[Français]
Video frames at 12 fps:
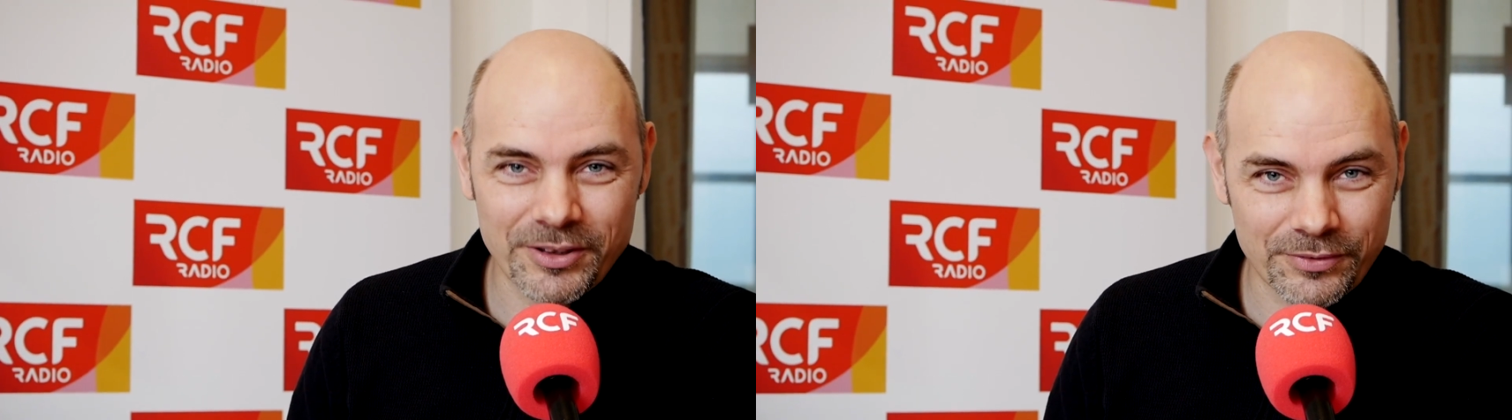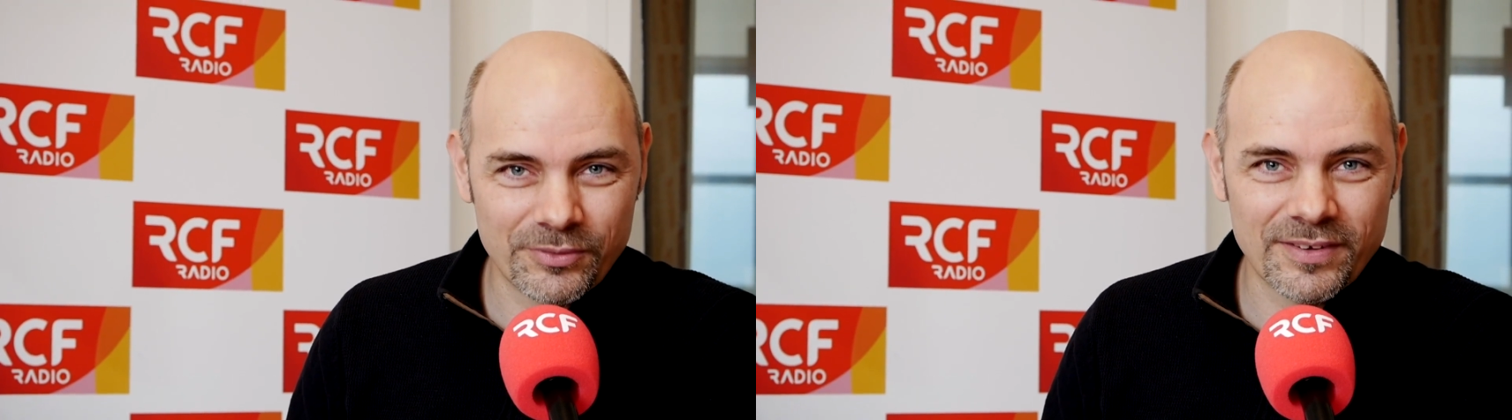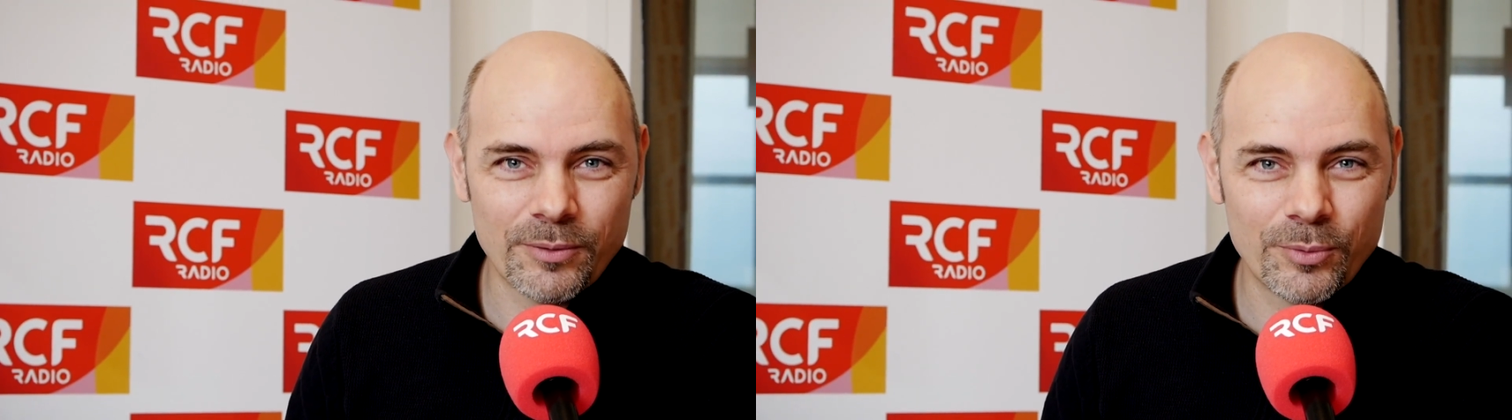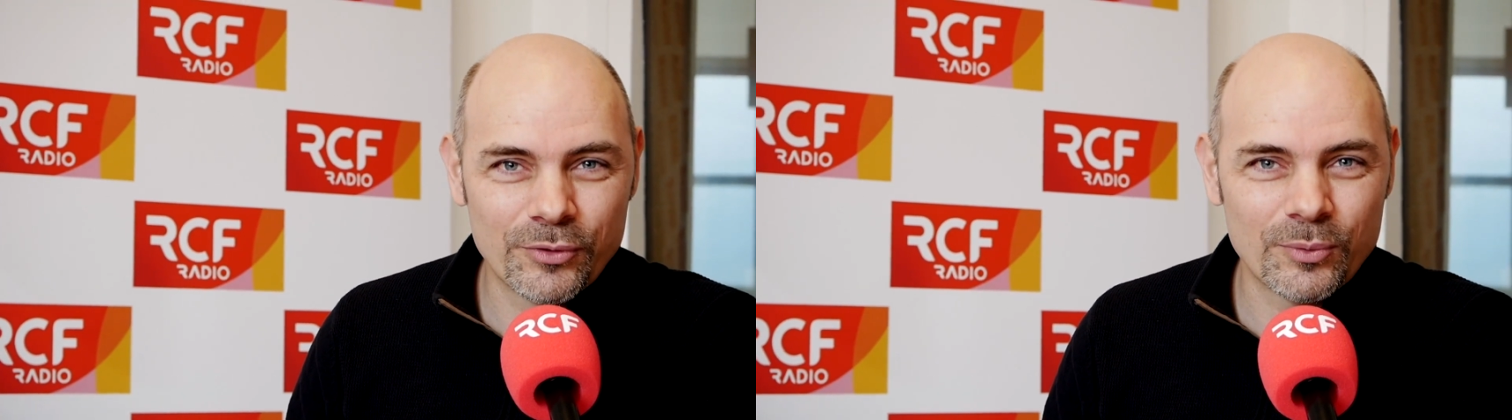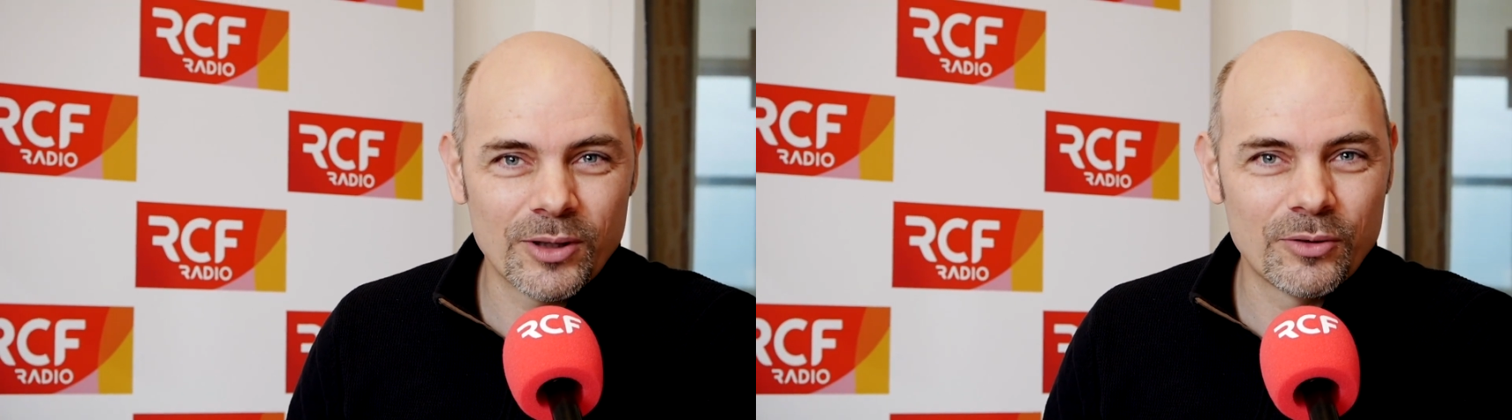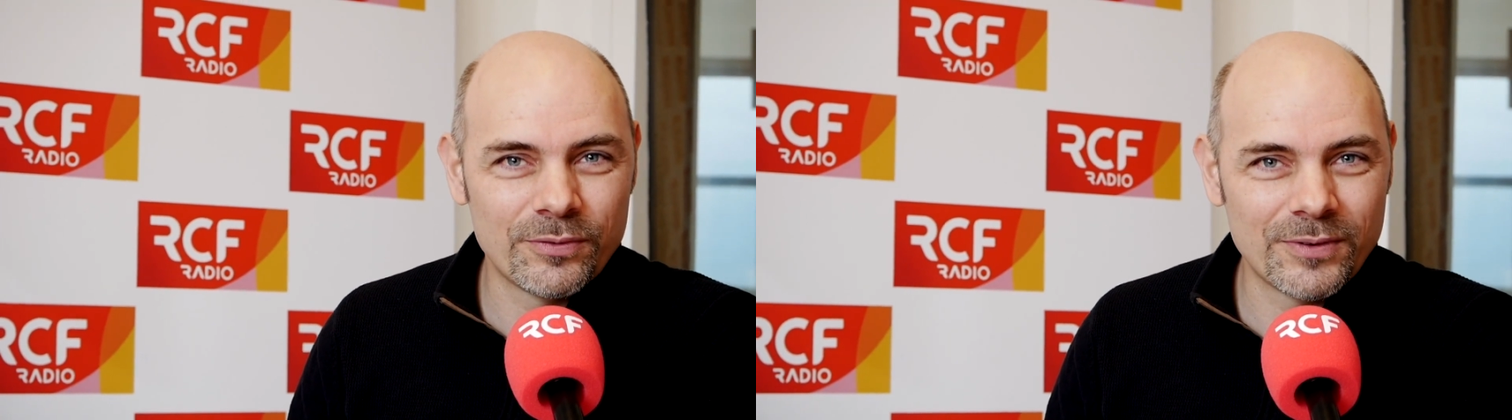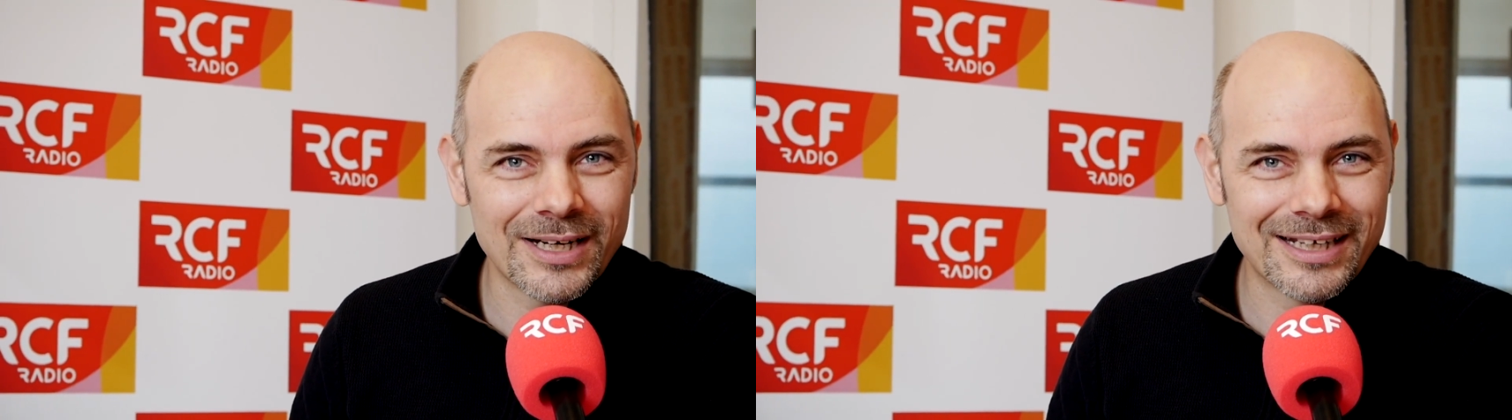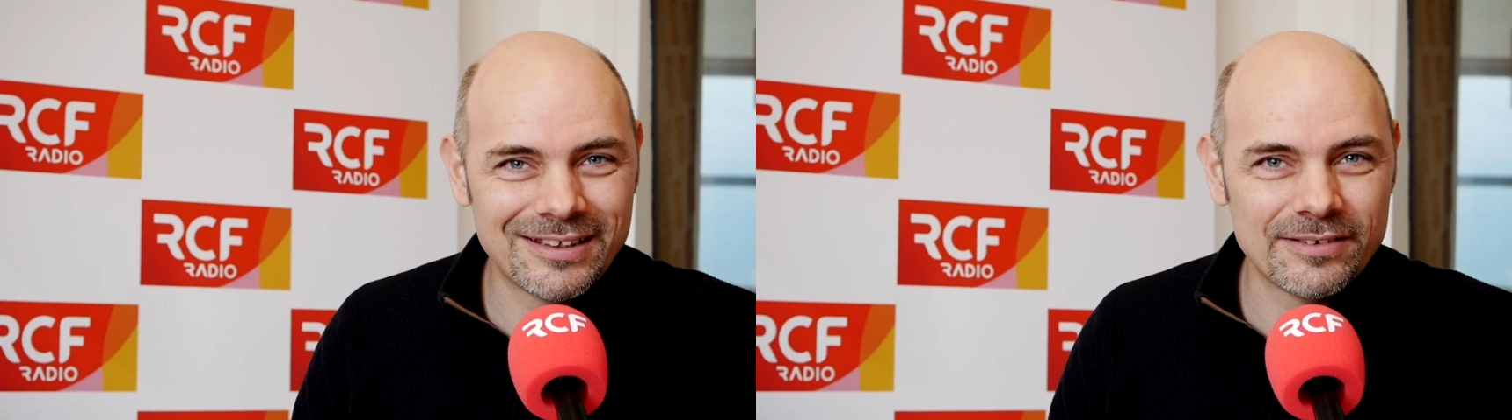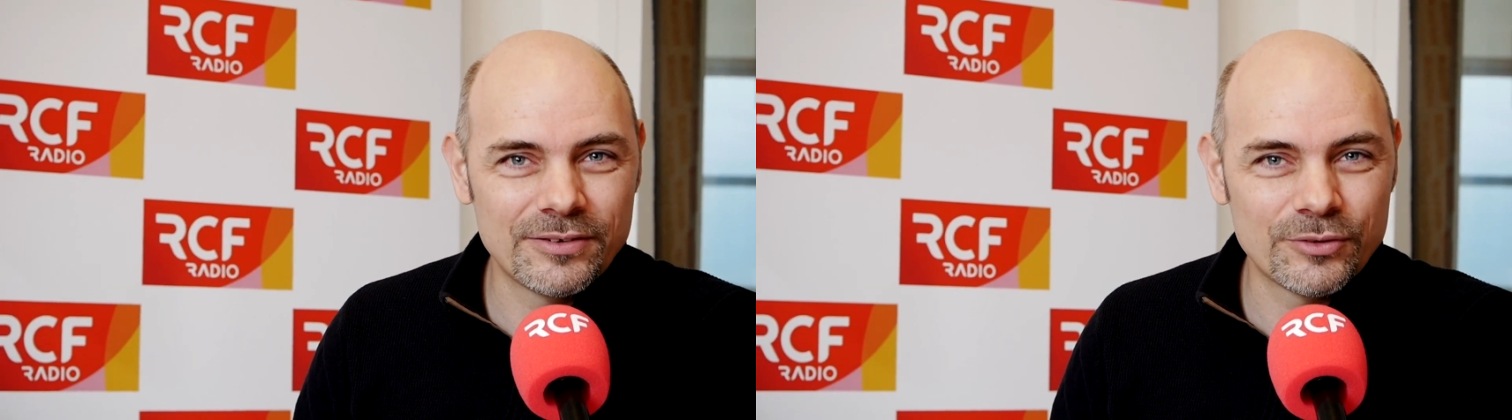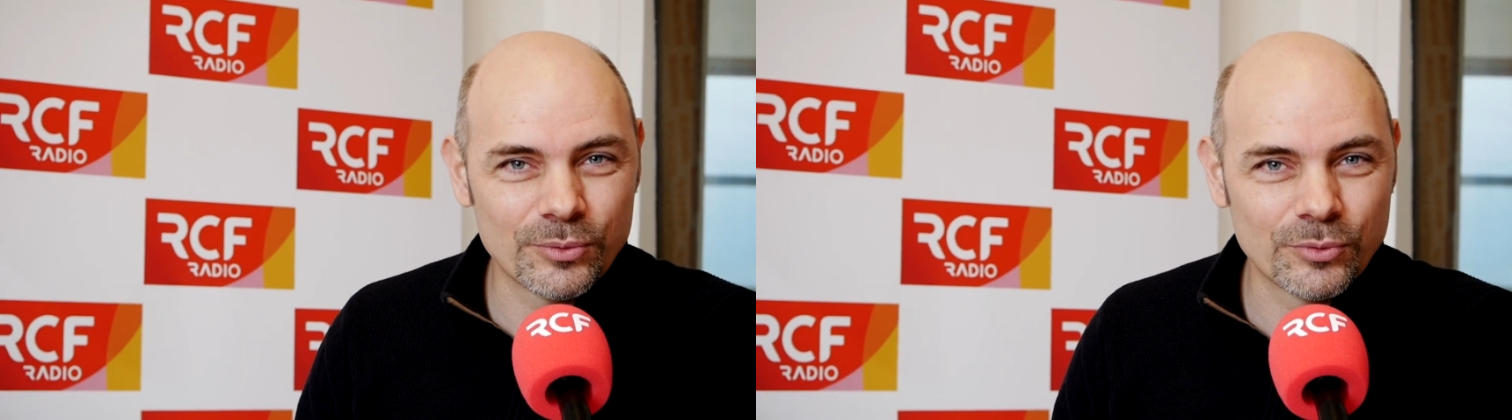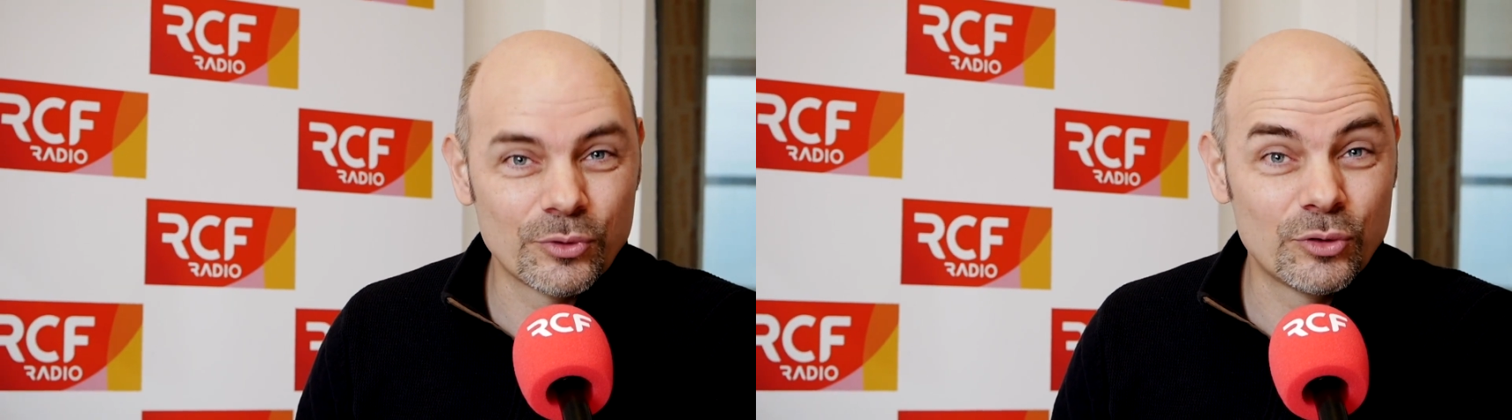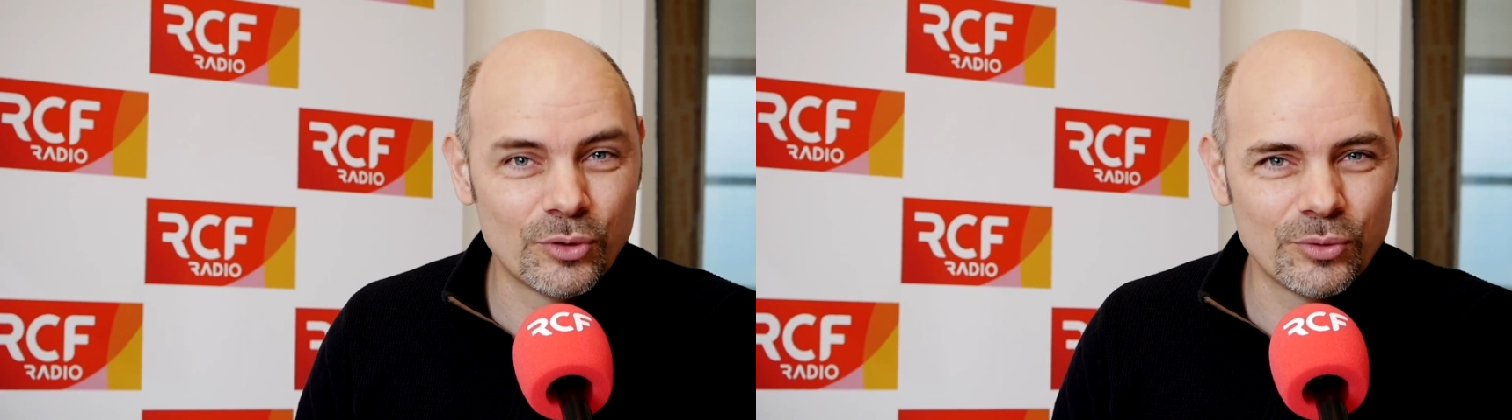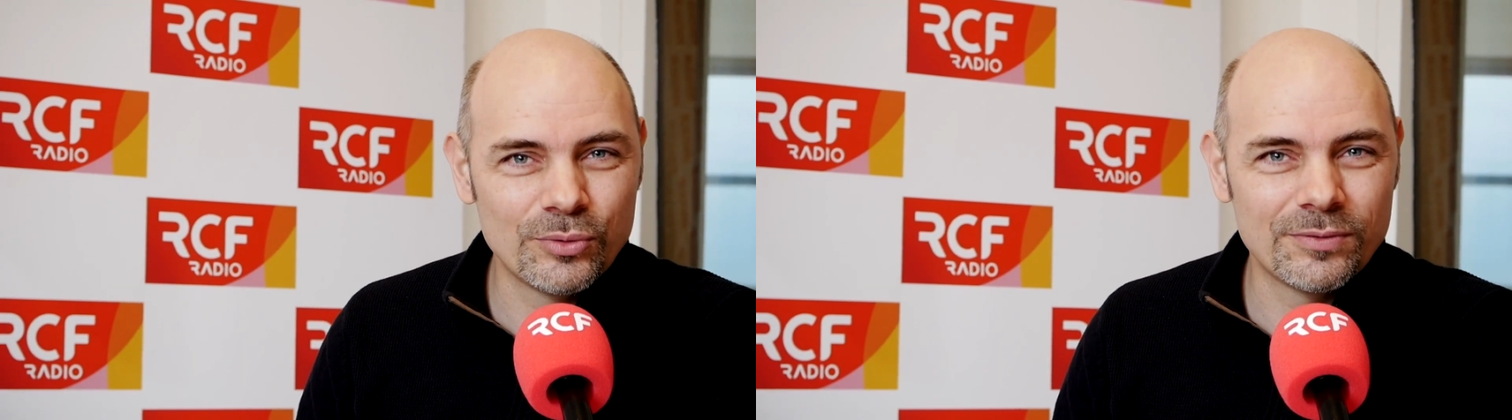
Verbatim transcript: parce que nous avons besoin de faire l'acquisition de deux